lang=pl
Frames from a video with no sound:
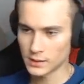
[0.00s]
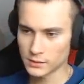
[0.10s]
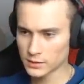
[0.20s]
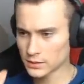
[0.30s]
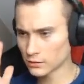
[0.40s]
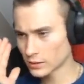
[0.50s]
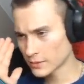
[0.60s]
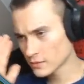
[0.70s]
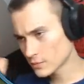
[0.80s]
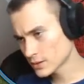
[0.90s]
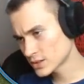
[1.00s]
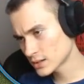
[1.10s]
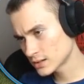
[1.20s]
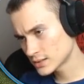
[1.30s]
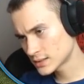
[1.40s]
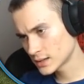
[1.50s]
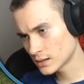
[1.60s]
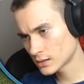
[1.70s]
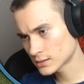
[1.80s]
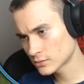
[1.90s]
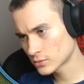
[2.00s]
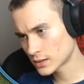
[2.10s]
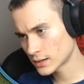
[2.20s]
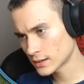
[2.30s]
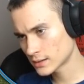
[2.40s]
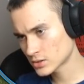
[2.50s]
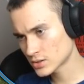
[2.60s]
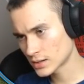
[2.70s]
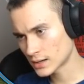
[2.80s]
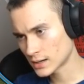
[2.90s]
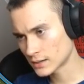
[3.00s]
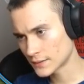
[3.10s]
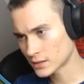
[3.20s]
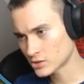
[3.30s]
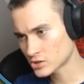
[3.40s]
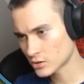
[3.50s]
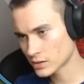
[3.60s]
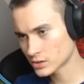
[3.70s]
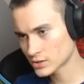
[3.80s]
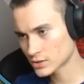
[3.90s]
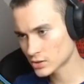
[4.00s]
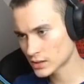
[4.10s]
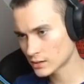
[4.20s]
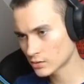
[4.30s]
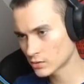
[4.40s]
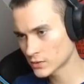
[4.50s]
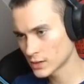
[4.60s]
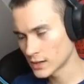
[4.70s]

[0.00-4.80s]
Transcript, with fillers: No co, na pewno będzie jakiś silos tutaj też na, na kiszonkę czy coś dla krów.